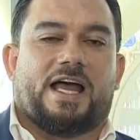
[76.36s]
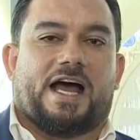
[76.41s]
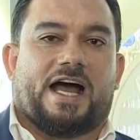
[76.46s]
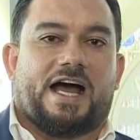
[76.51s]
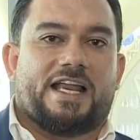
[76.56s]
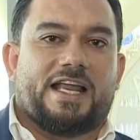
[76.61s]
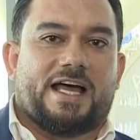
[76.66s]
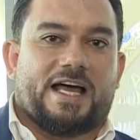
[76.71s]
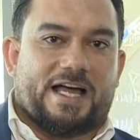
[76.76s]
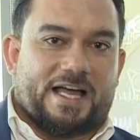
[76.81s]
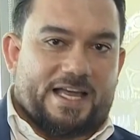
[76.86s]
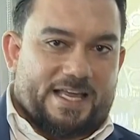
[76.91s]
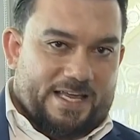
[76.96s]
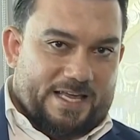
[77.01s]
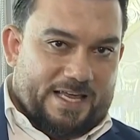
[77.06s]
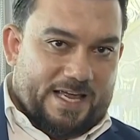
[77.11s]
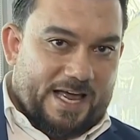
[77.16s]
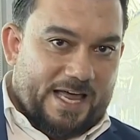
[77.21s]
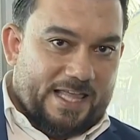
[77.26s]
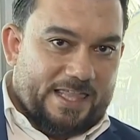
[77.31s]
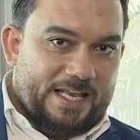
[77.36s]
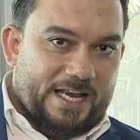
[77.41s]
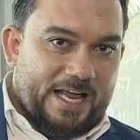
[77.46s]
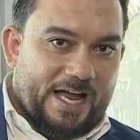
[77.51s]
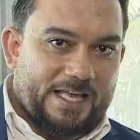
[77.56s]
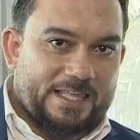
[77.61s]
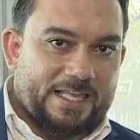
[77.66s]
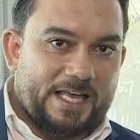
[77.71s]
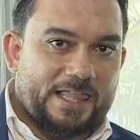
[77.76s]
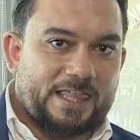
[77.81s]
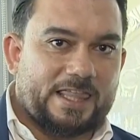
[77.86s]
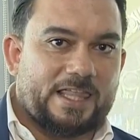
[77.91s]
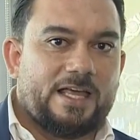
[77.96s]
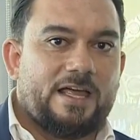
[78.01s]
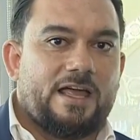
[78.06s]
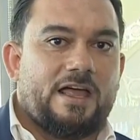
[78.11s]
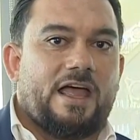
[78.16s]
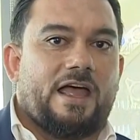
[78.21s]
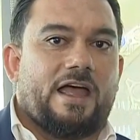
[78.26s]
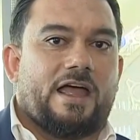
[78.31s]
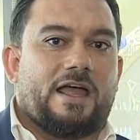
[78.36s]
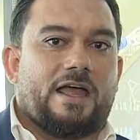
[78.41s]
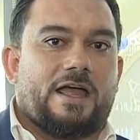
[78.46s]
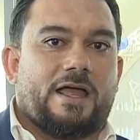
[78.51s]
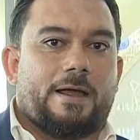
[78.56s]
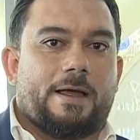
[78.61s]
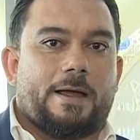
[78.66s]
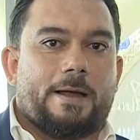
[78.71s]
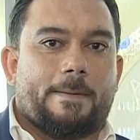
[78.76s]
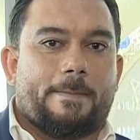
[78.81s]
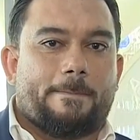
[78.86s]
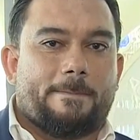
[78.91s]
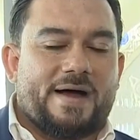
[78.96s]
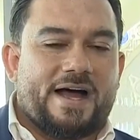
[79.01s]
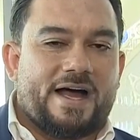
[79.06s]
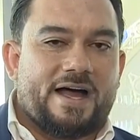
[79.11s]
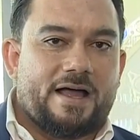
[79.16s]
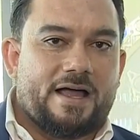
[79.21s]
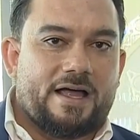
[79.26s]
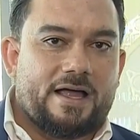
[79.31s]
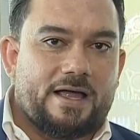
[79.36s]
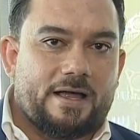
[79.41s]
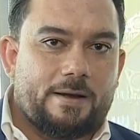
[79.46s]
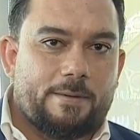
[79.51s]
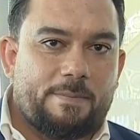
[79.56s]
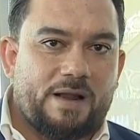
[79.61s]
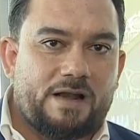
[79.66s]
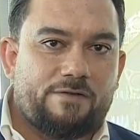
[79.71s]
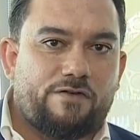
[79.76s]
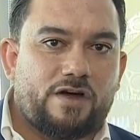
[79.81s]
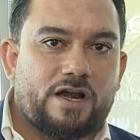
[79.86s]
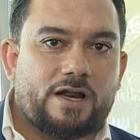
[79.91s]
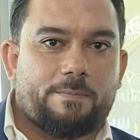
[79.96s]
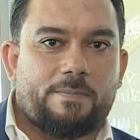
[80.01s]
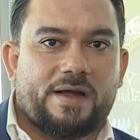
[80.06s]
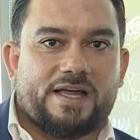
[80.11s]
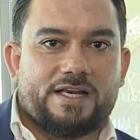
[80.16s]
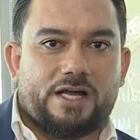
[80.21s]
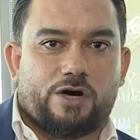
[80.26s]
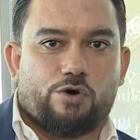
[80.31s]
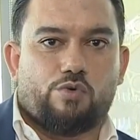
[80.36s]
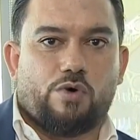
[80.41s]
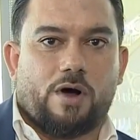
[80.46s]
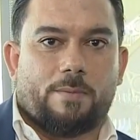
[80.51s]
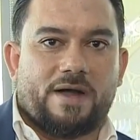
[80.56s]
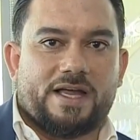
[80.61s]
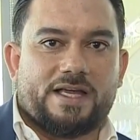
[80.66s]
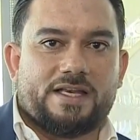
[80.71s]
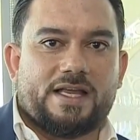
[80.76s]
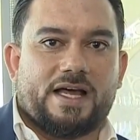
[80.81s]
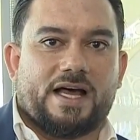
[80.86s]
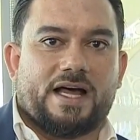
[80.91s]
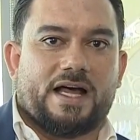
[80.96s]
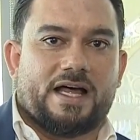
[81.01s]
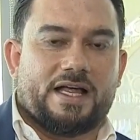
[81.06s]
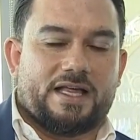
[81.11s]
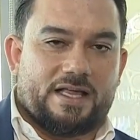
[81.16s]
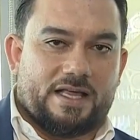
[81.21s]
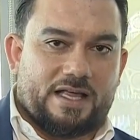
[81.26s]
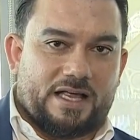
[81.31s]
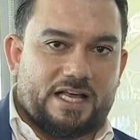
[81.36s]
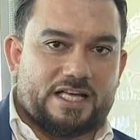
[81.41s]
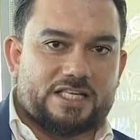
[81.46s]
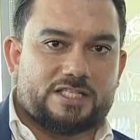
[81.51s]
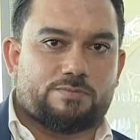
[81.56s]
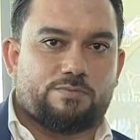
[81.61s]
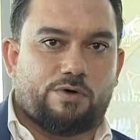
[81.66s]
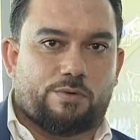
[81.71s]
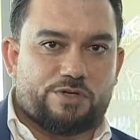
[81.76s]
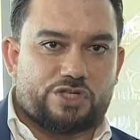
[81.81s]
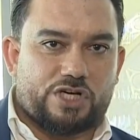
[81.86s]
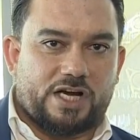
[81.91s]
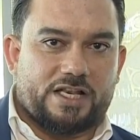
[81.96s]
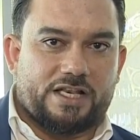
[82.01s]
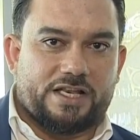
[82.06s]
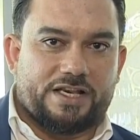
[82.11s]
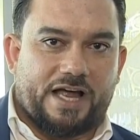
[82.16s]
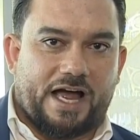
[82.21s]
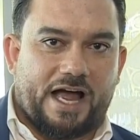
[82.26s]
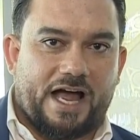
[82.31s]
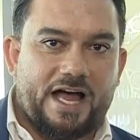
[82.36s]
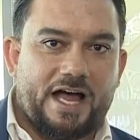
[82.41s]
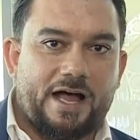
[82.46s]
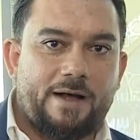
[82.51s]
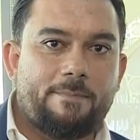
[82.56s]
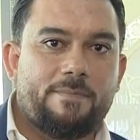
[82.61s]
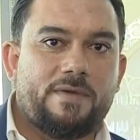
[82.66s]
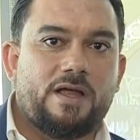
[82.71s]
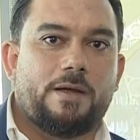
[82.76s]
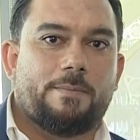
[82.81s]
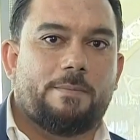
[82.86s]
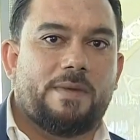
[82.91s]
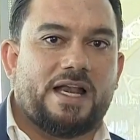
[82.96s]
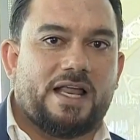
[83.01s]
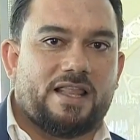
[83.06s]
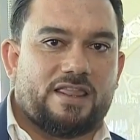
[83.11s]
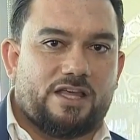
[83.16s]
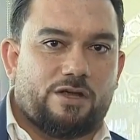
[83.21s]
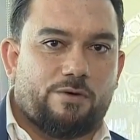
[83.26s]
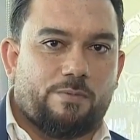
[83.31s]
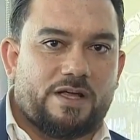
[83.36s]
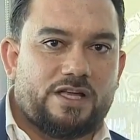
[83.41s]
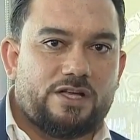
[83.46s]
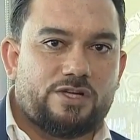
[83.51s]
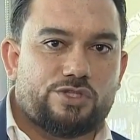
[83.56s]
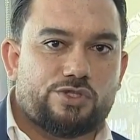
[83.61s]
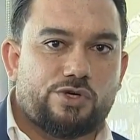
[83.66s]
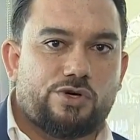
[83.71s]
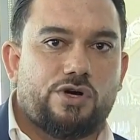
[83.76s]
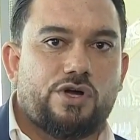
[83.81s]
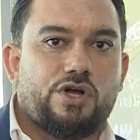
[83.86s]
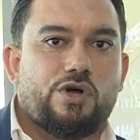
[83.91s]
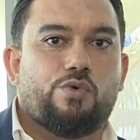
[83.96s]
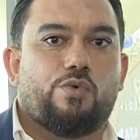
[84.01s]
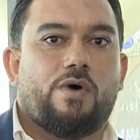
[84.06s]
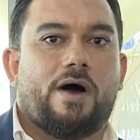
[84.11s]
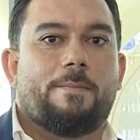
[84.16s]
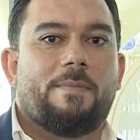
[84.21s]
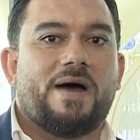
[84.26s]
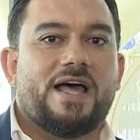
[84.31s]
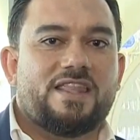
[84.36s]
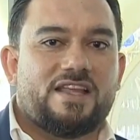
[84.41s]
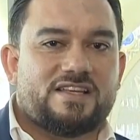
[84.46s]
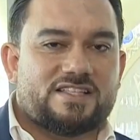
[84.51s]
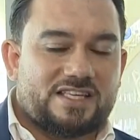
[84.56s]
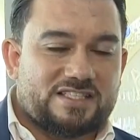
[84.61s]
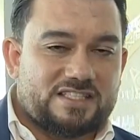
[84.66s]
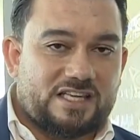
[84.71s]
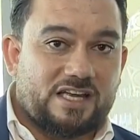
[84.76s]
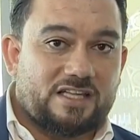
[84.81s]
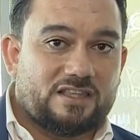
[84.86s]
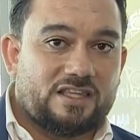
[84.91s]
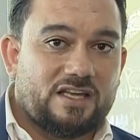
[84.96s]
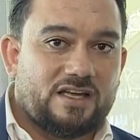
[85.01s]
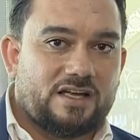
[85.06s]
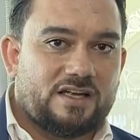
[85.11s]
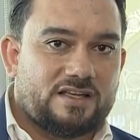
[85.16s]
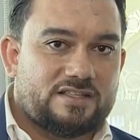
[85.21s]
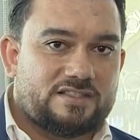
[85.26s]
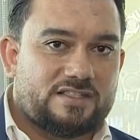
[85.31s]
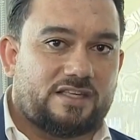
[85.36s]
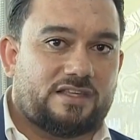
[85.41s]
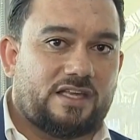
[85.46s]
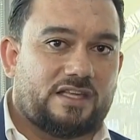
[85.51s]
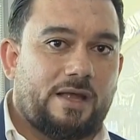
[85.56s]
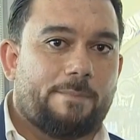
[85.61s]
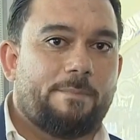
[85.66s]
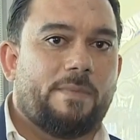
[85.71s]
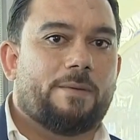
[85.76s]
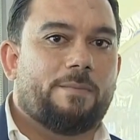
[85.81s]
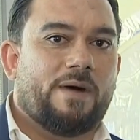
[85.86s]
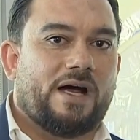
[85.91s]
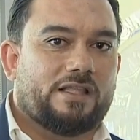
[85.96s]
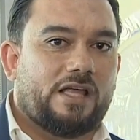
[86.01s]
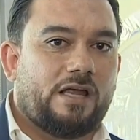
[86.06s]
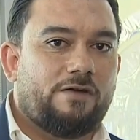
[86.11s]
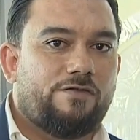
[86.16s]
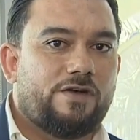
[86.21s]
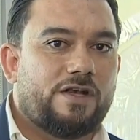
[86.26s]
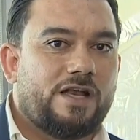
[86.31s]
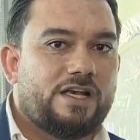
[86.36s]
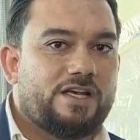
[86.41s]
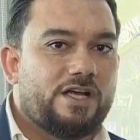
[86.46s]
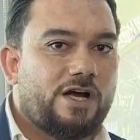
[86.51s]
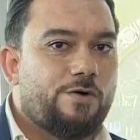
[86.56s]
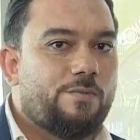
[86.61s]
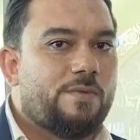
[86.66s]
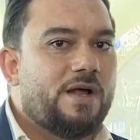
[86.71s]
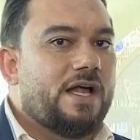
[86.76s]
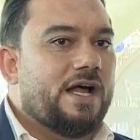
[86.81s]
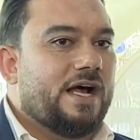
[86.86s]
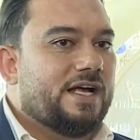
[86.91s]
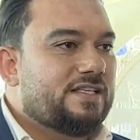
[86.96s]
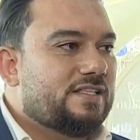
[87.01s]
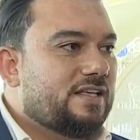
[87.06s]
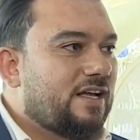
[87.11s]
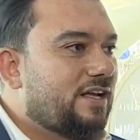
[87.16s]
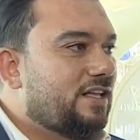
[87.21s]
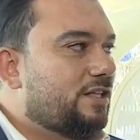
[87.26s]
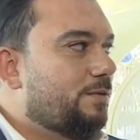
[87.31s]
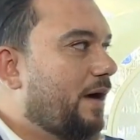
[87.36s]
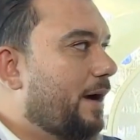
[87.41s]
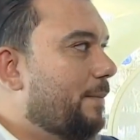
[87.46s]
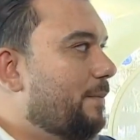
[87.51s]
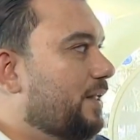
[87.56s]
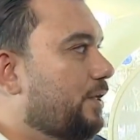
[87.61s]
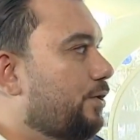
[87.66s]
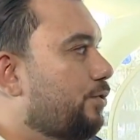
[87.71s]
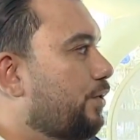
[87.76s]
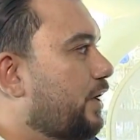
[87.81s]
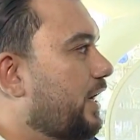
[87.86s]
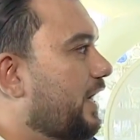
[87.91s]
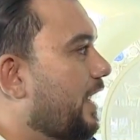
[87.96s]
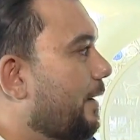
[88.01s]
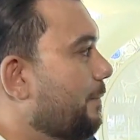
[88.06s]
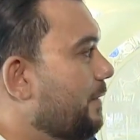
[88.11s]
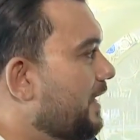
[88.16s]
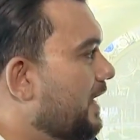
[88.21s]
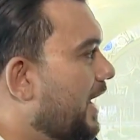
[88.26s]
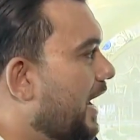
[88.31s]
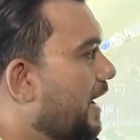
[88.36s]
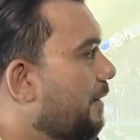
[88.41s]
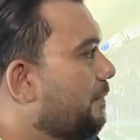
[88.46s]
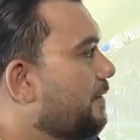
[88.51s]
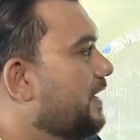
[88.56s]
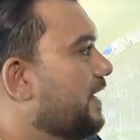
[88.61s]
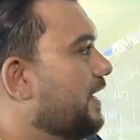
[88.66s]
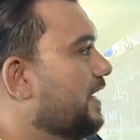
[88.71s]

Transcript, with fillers: على آه، هذا الحدث ما ما الفرق بينه وبين اكسبو بشكل عام؟ ما الذي يميزه؟ وماذا سيتضمن مع ضيفنا اليوم السيد محمد الخوري الامين عام